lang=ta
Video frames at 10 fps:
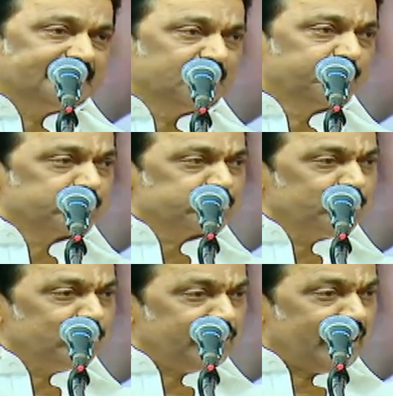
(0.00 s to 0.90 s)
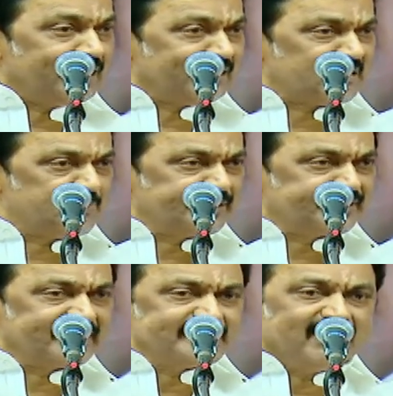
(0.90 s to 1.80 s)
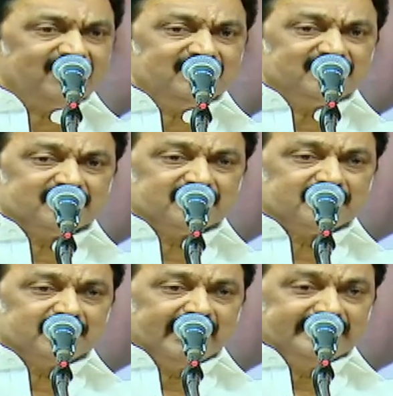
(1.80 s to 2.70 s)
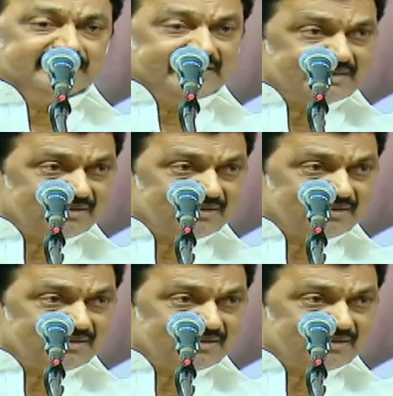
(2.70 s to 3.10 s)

அந்த புற்றுநோய் ஆளாக்கப்பட்டிருந்தாலும் அந்த